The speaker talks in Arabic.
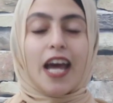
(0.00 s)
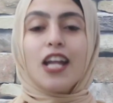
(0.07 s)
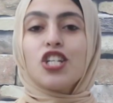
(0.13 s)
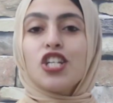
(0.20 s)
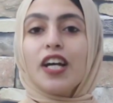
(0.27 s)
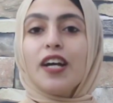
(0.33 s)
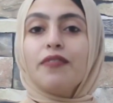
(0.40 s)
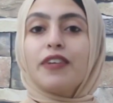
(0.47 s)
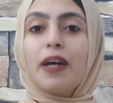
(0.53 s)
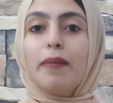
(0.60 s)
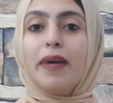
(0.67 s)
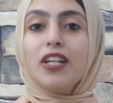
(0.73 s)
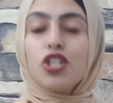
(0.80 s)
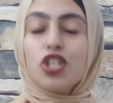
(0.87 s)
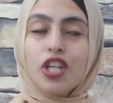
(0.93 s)
الشغف
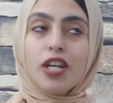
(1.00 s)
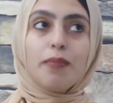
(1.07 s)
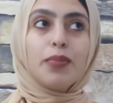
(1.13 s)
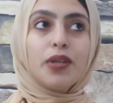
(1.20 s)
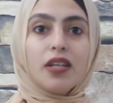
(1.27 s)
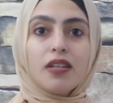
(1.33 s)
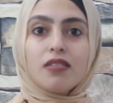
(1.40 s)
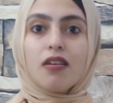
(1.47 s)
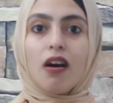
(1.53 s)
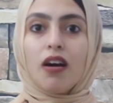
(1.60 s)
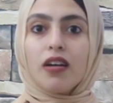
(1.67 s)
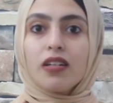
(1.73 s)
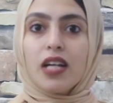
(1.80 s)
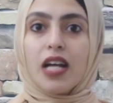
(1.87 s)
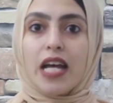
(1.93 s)
كمان شيء
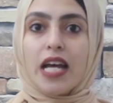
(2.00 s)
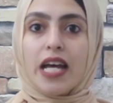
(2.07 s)
بيظهر